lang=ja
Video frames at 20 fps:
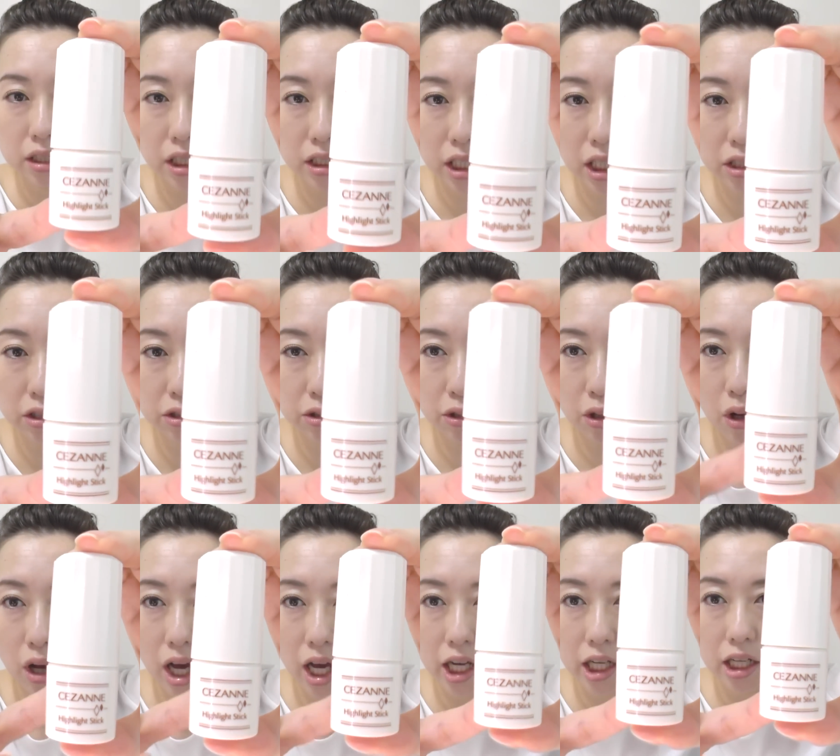セザンヌ
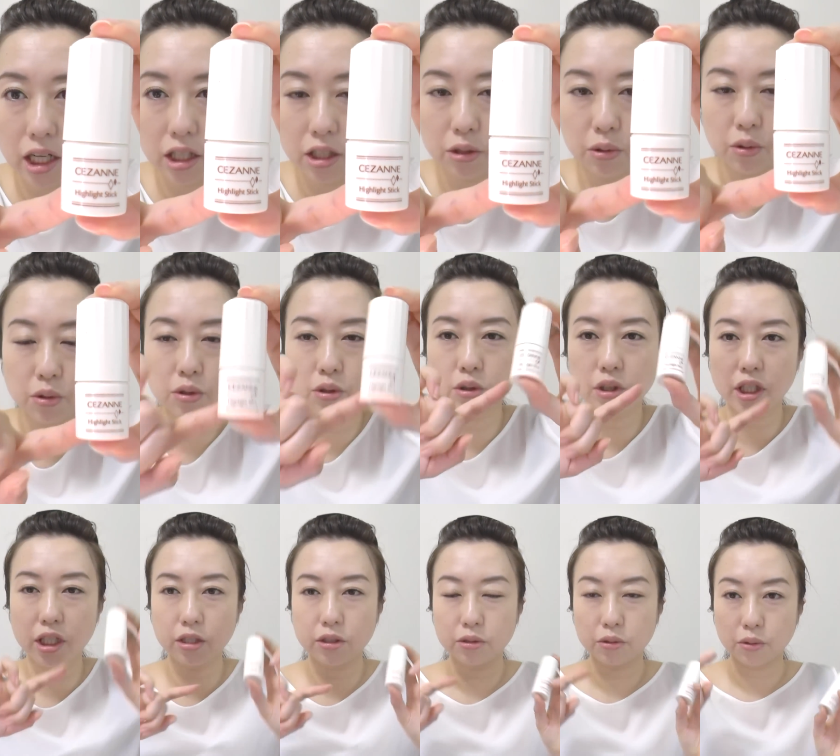の
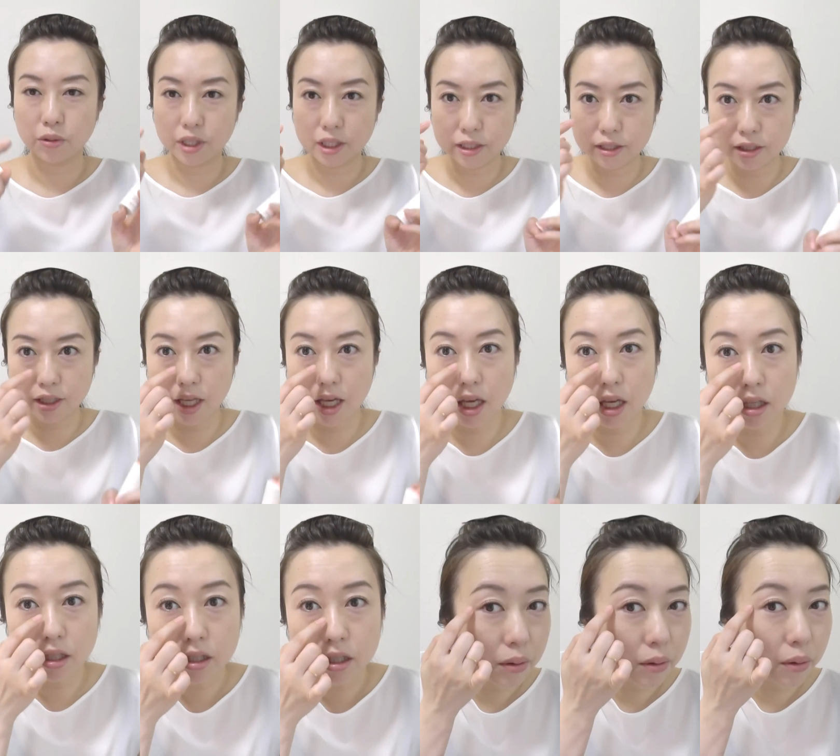ハイライトスティックをです
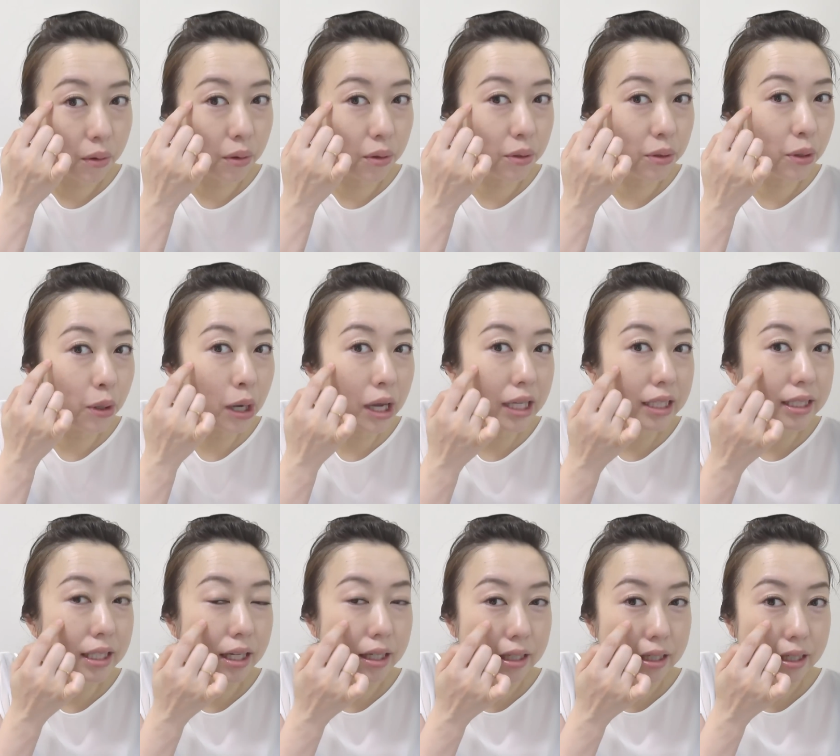ね、この
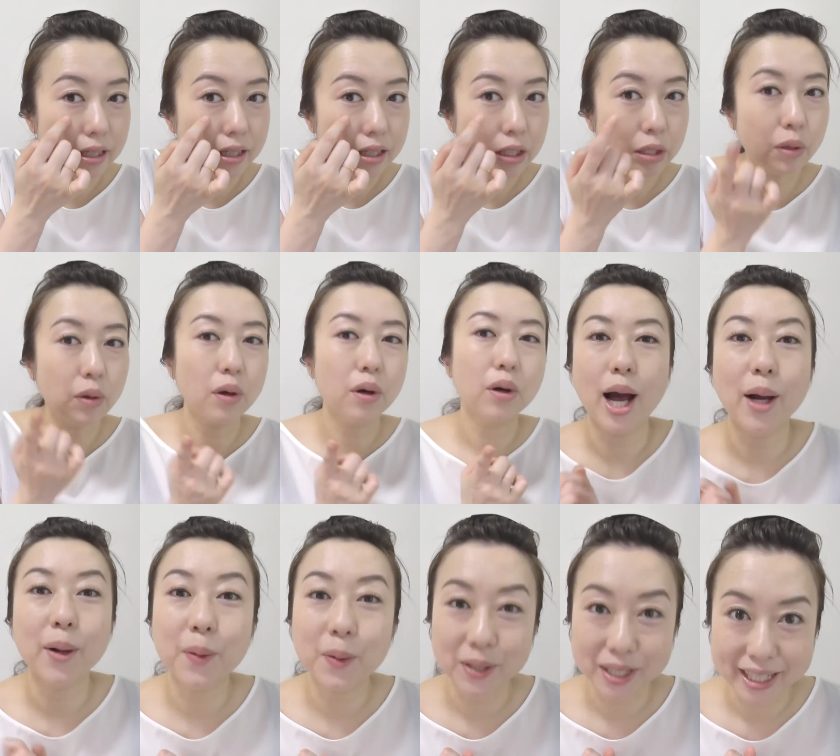辺りと
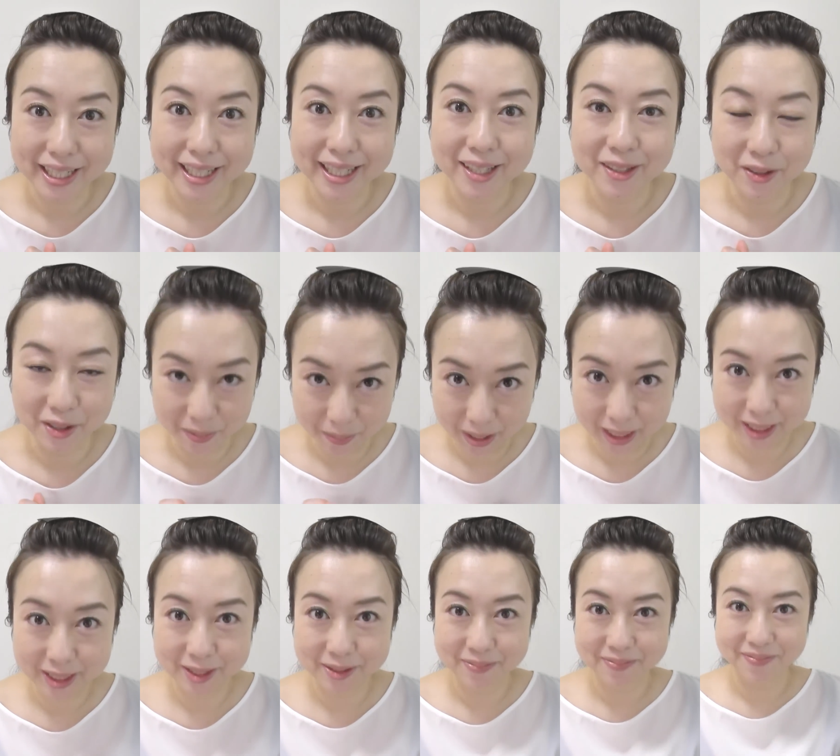顎に塗り
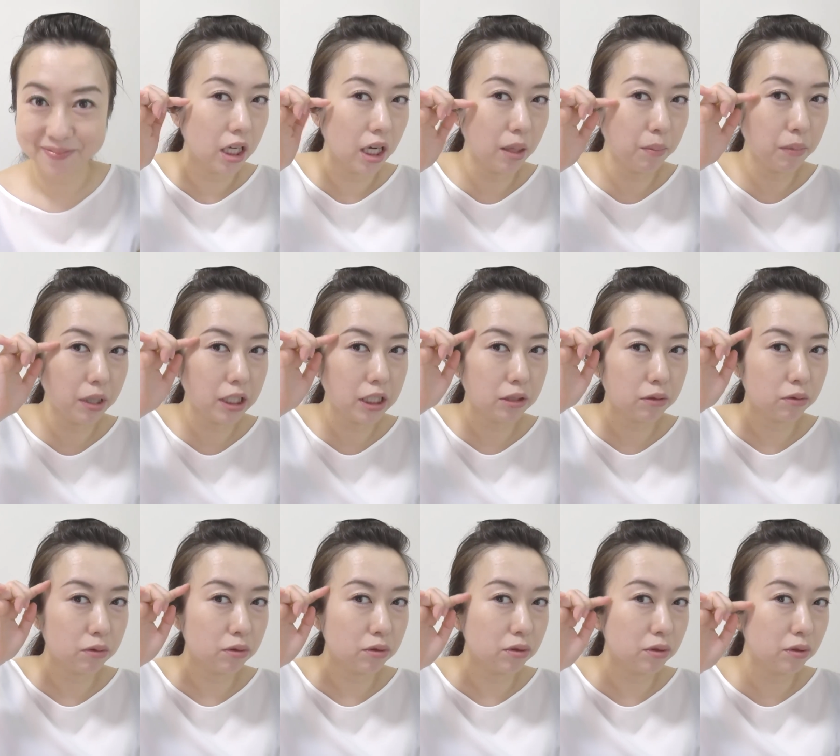ます。あんまり
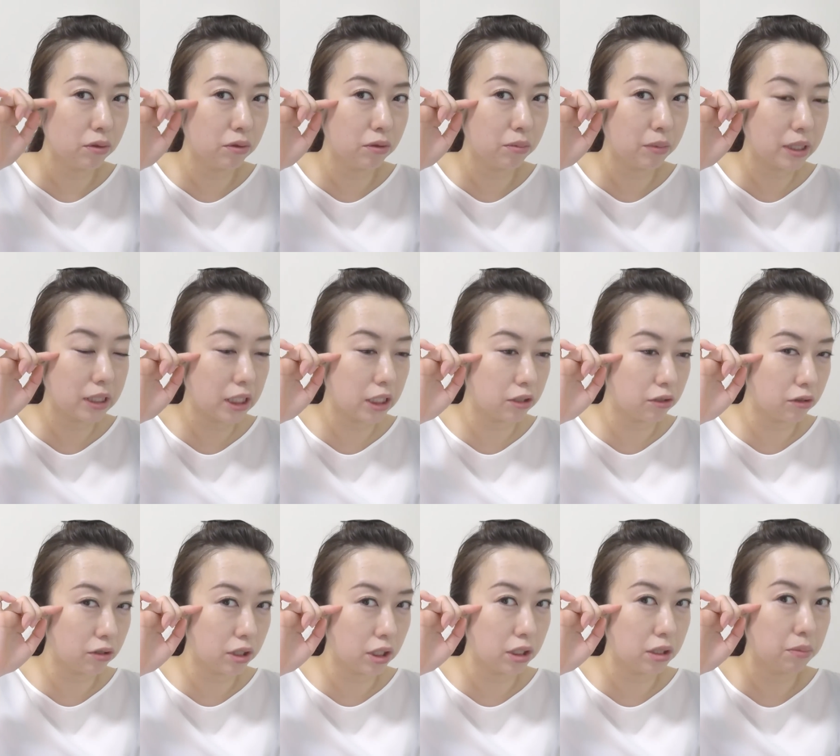ここの方まで
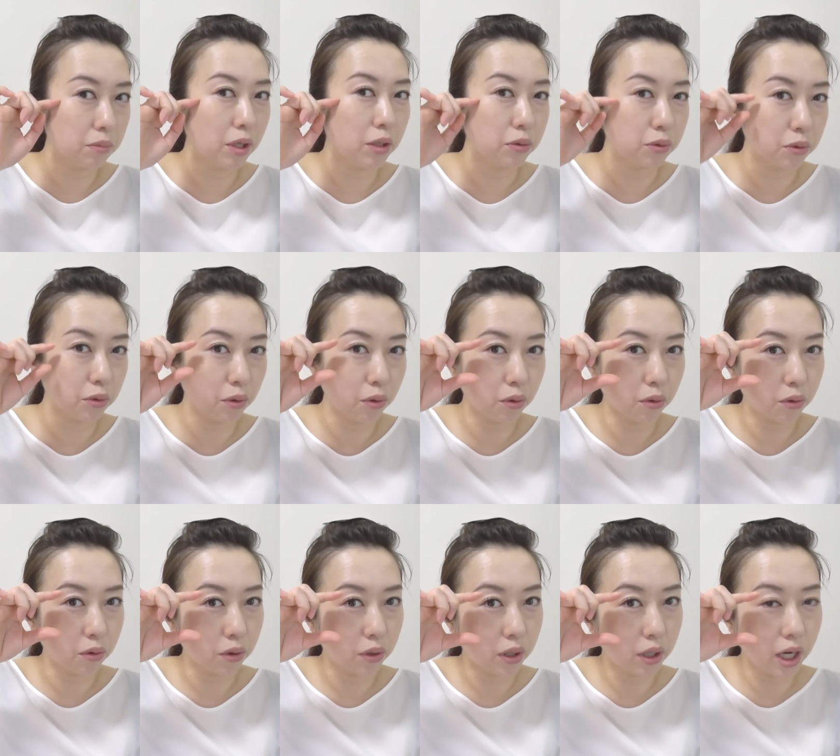塗ってしまう
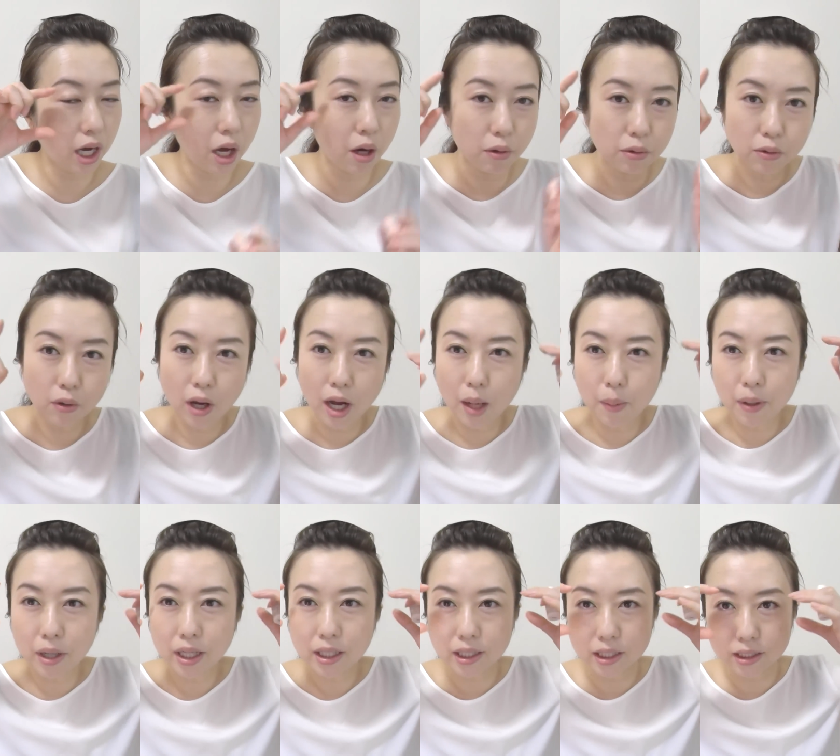と顔の
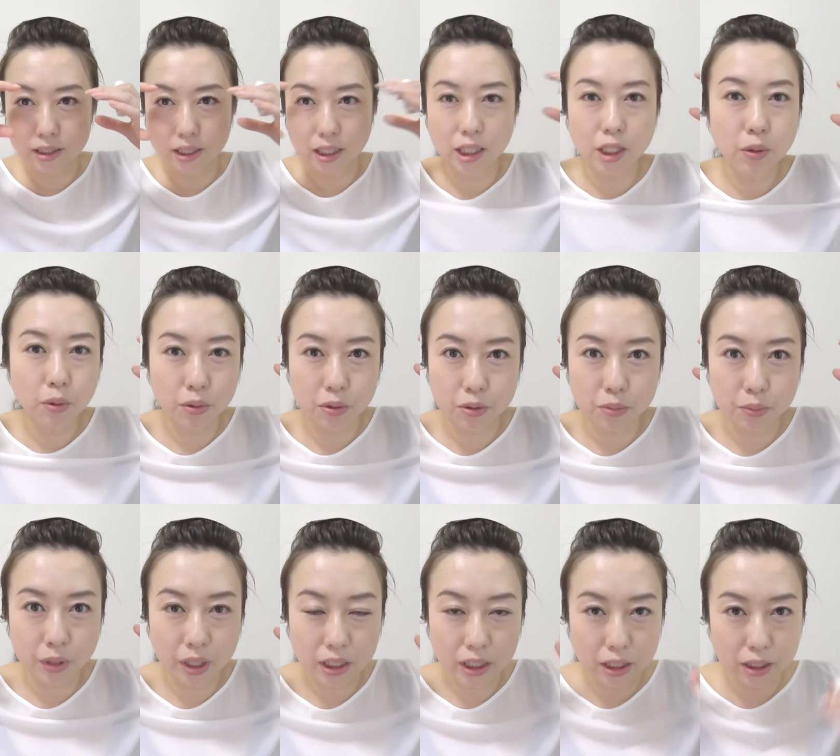幅がですね広く
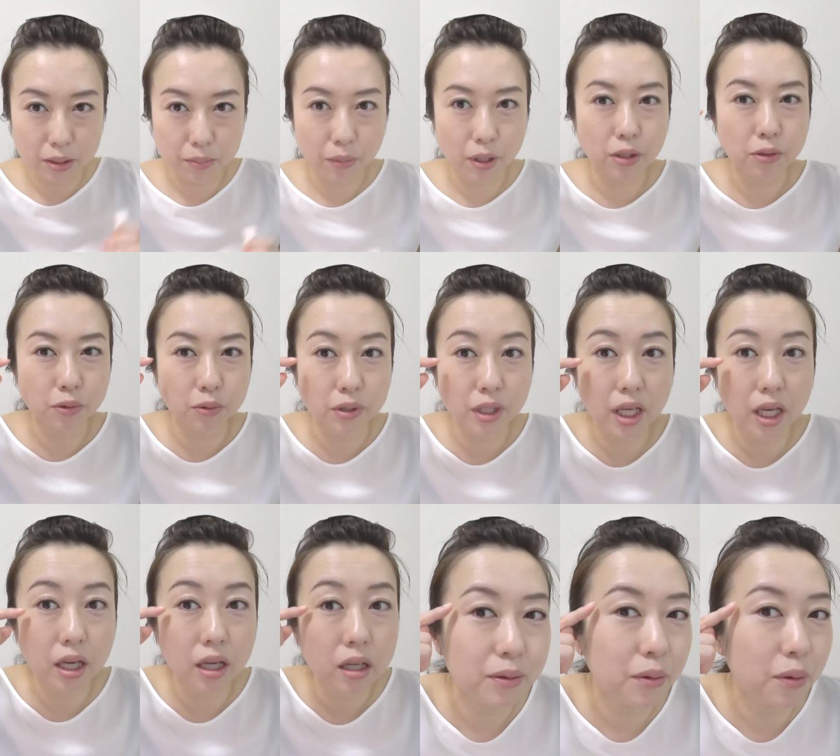見えてしまうの
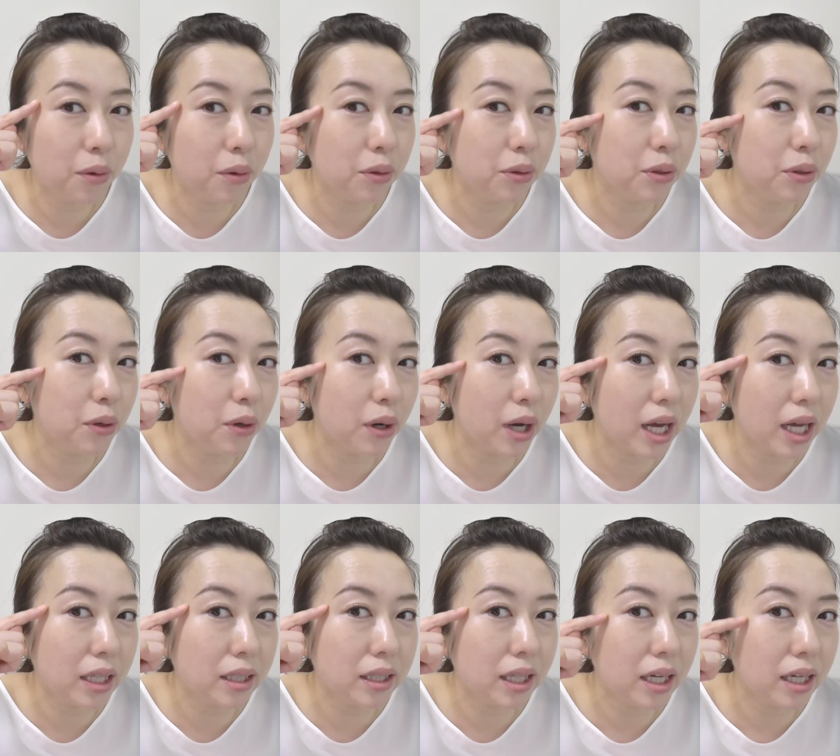でこの
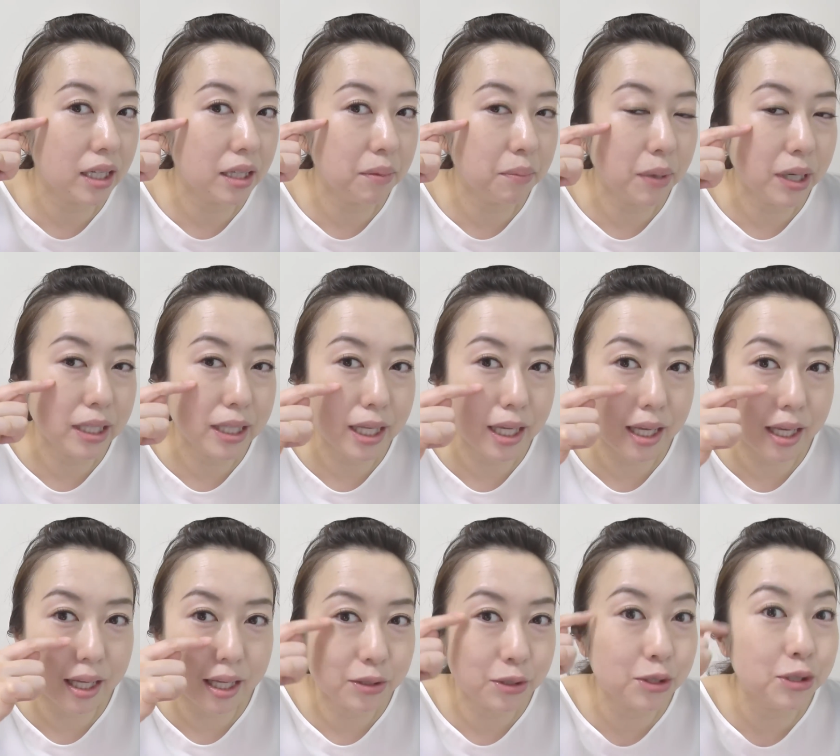辺りま
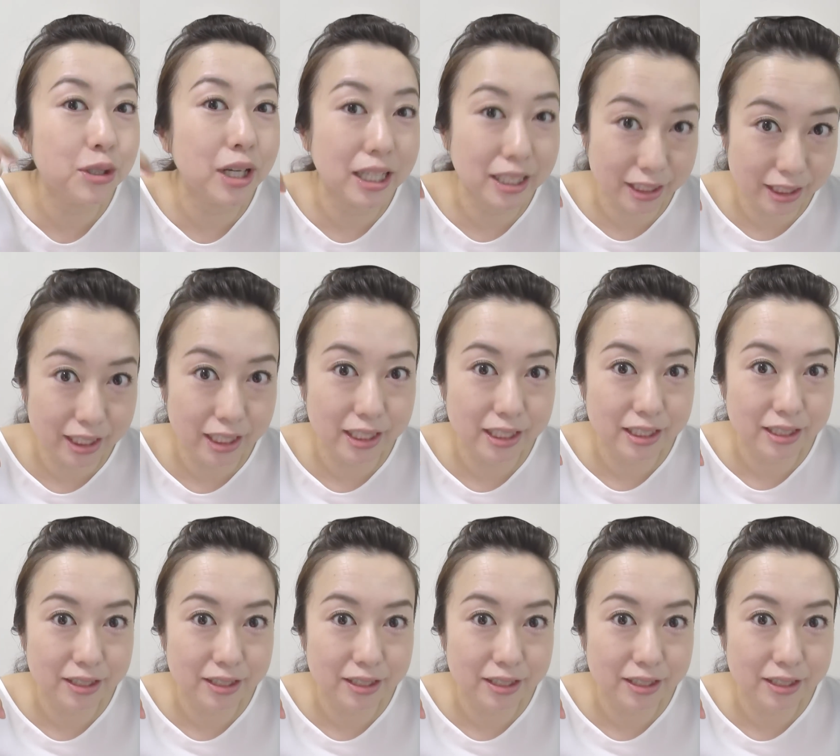で塗る感じで